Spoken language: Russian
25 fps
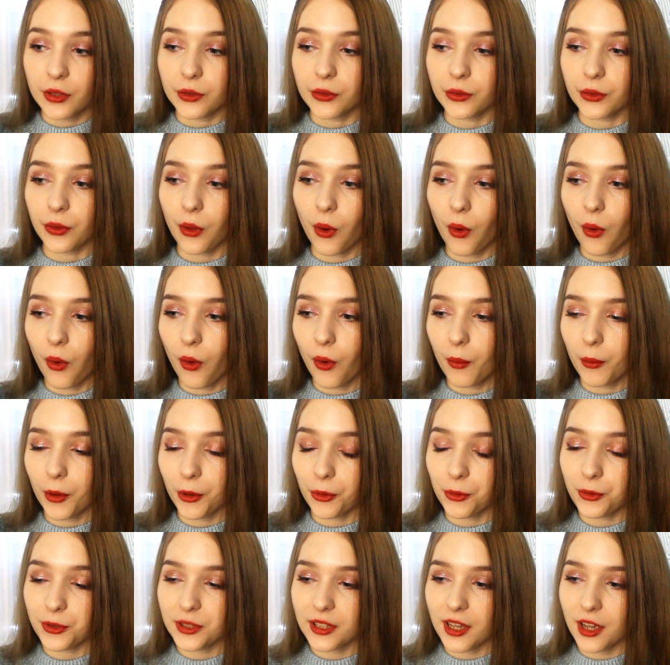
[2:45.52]
Но
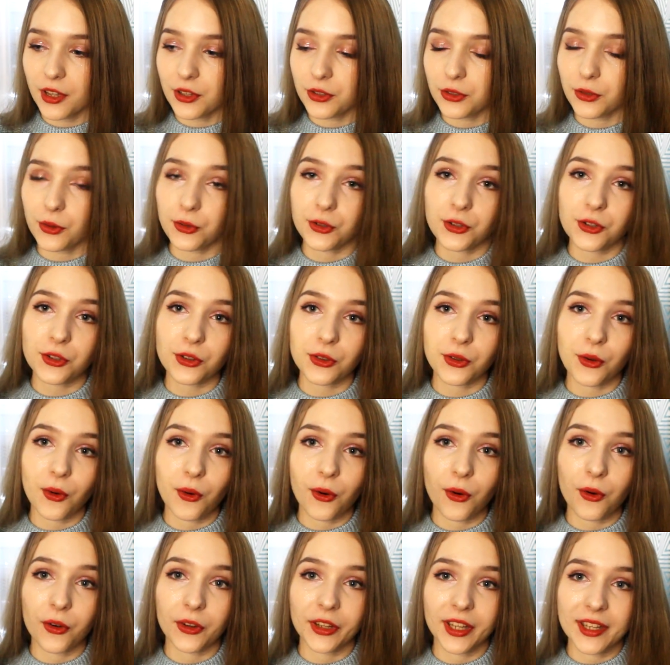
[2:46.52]
могу сказать то,
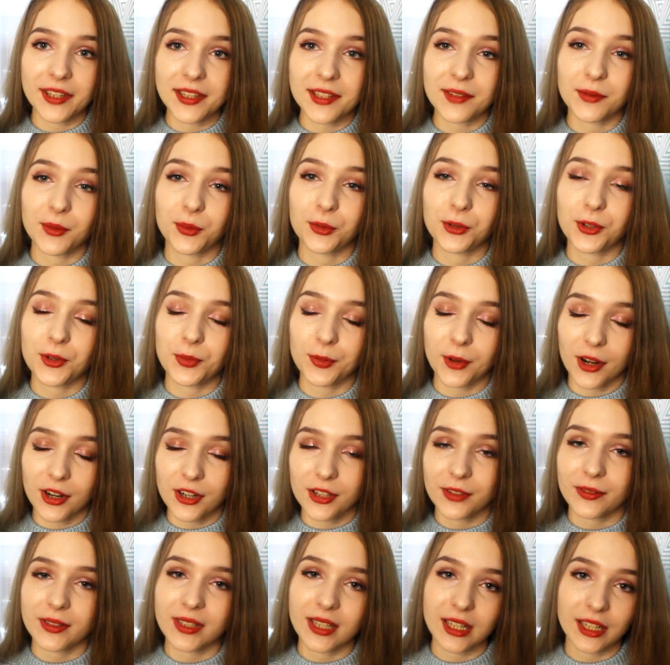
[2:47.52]
что если вы будете
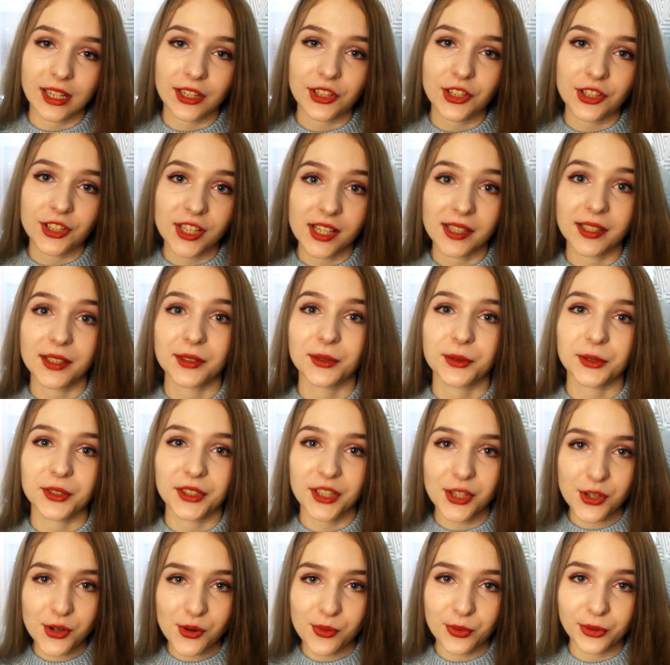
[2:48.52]
спрашивать, как я читала эту
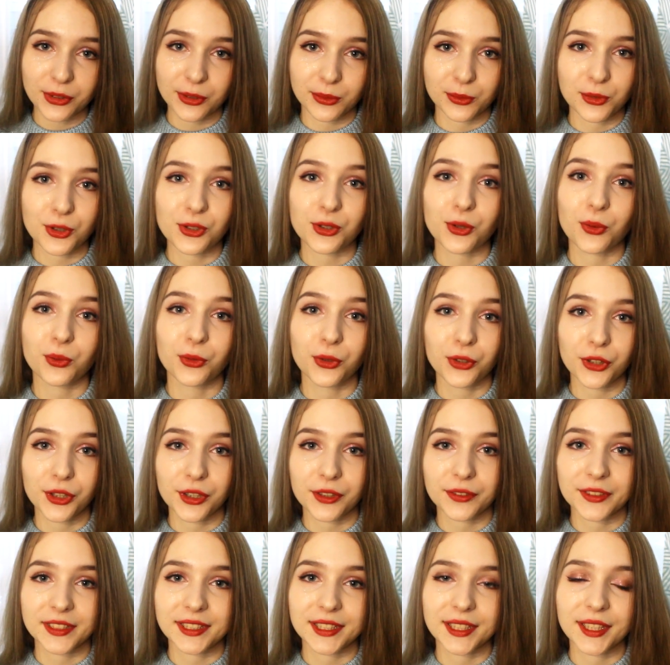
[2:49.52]
серию, потому что у
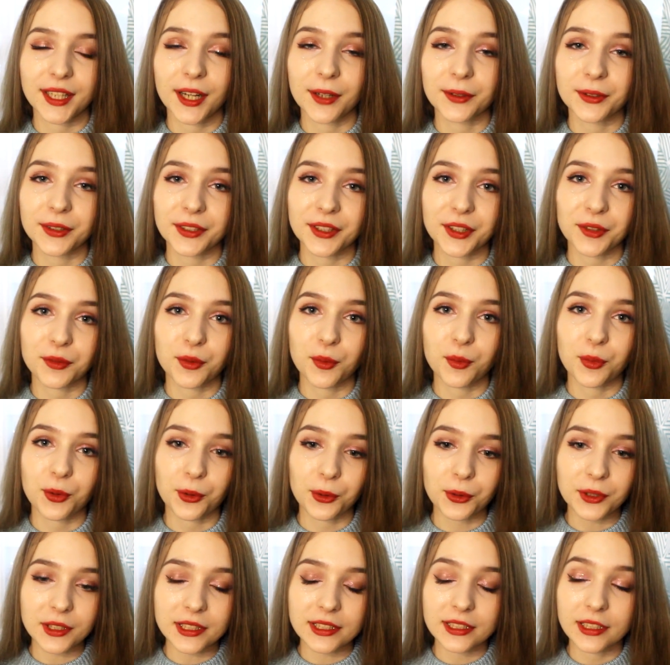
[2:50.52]
многих возникают такие
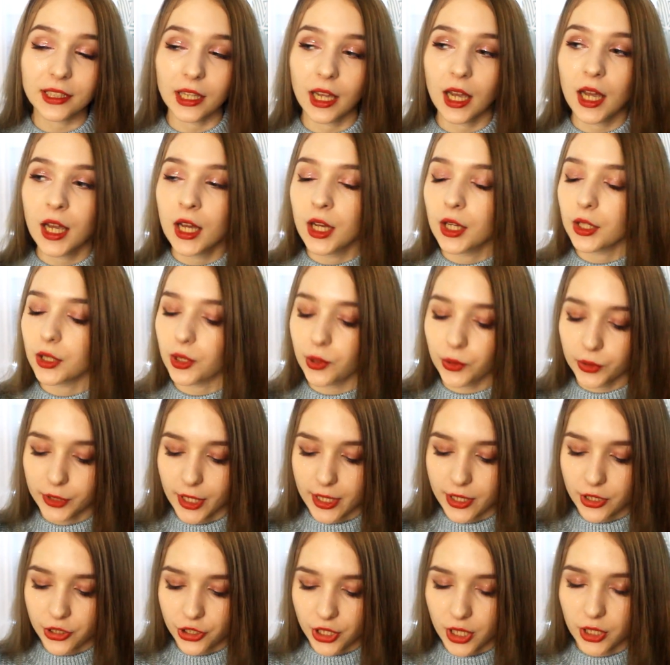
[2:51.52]
вопросы, то
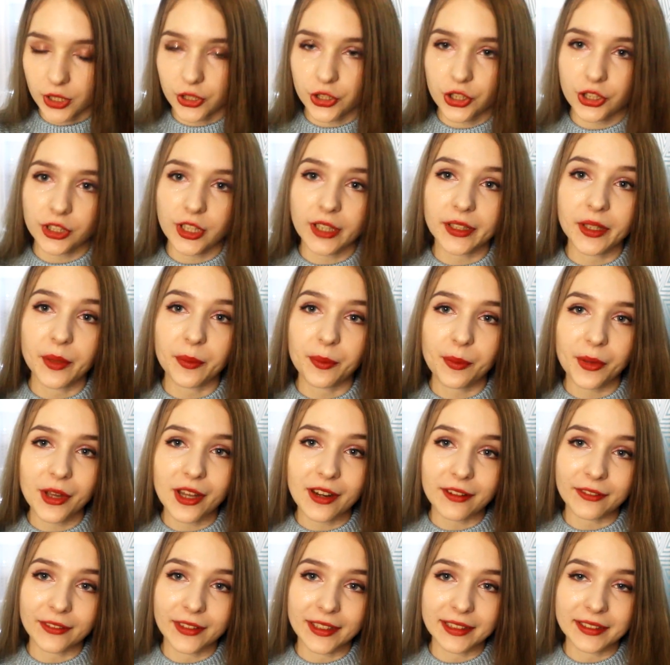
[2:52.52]
я сначала читала
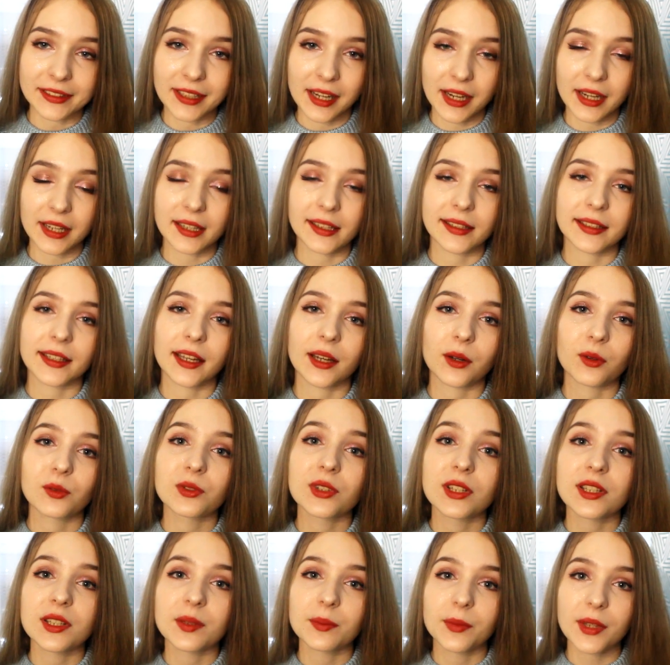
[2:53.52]
первые три книги
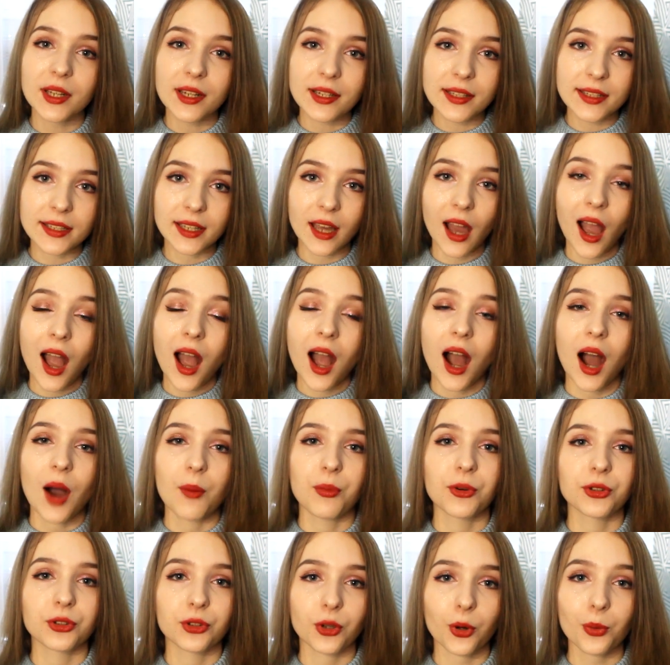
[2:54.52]
Орудия смерти», а
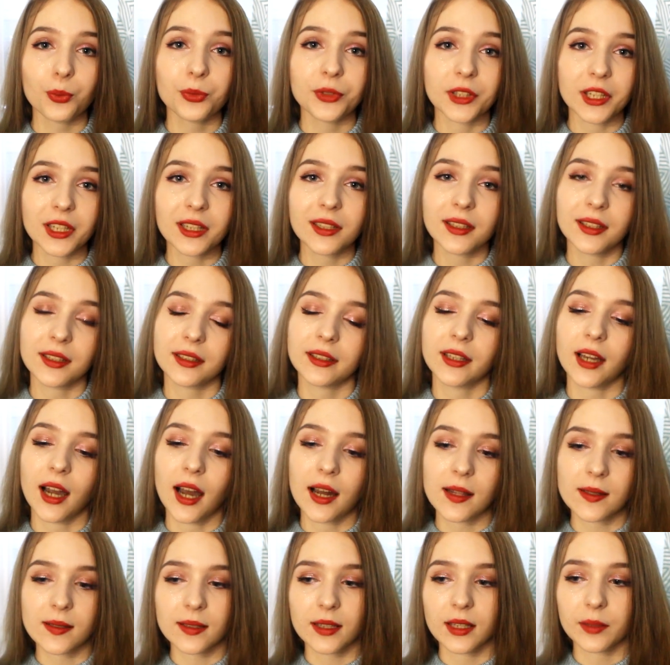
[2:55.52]
потом три книги
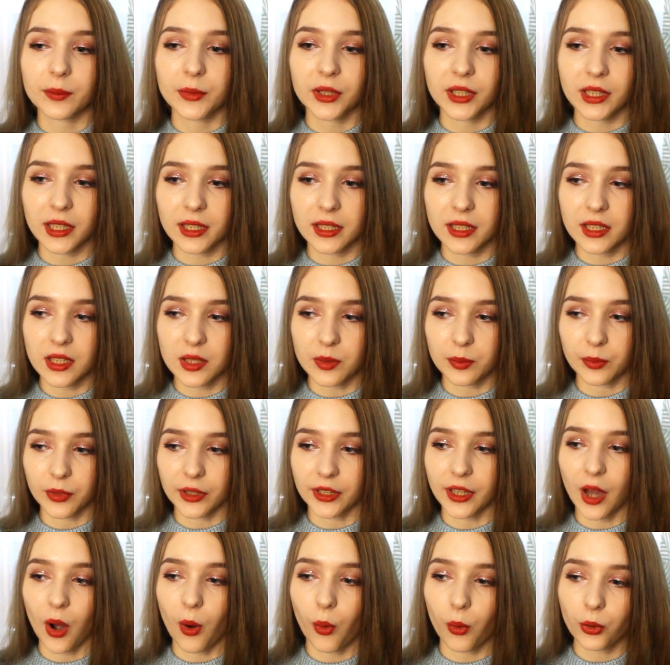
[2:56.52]
«Адские механизмы».
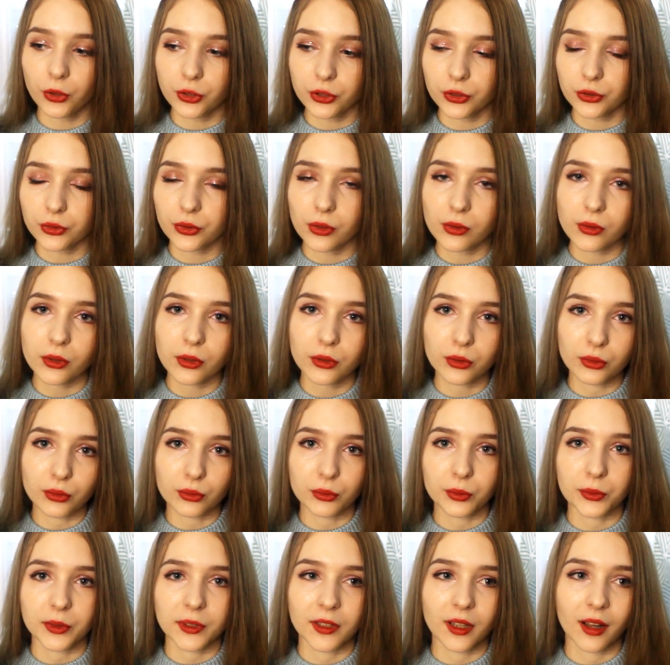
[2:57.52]
Я очень долго
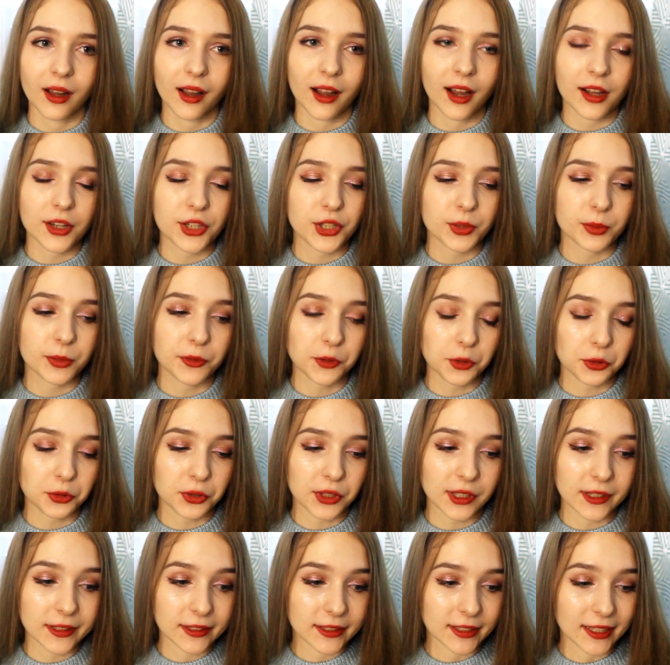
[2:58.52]
думала, как же мне все
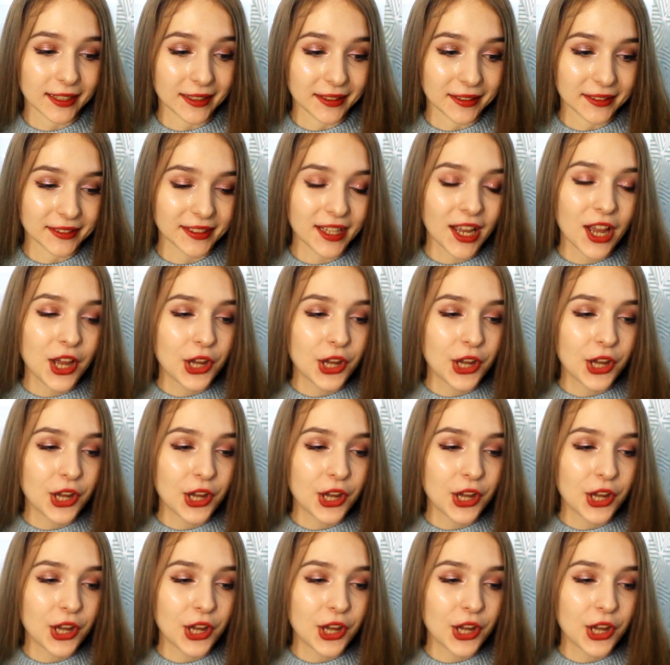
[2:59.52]
таки сделать.